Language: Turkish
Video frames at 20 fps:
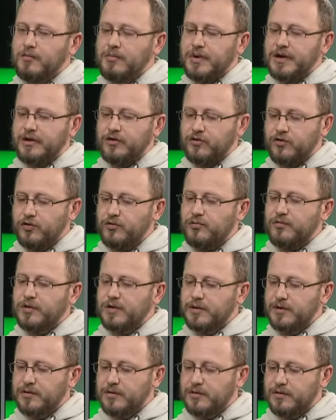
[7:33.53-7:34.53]
Biliniyor.
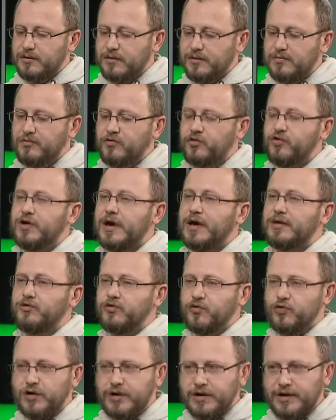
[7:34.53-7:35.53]
Hı ee, hı. dünyada
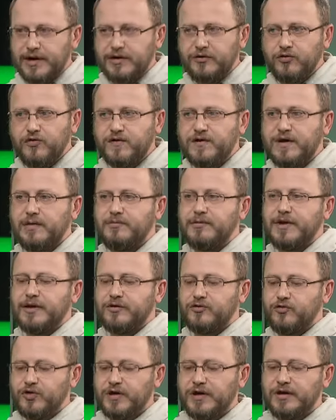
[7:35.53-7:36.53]
uygulanan
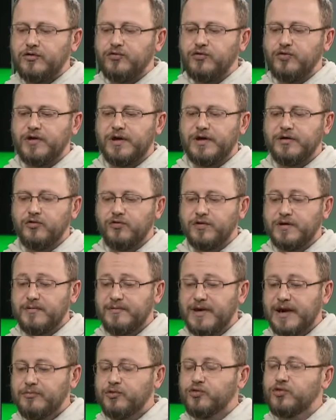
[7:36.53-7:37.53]
yöntemler, Türkiye'de uygulanan
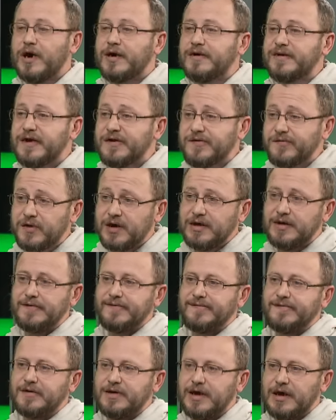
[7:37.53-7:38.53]
yöntemler bunlar teşvik
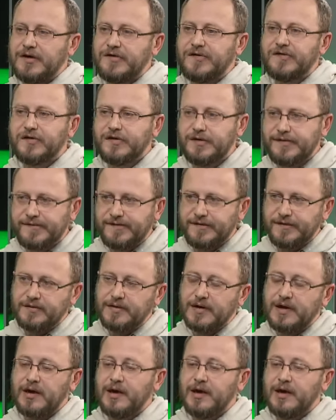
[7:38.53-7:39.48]
edilsin, geliştirilsin.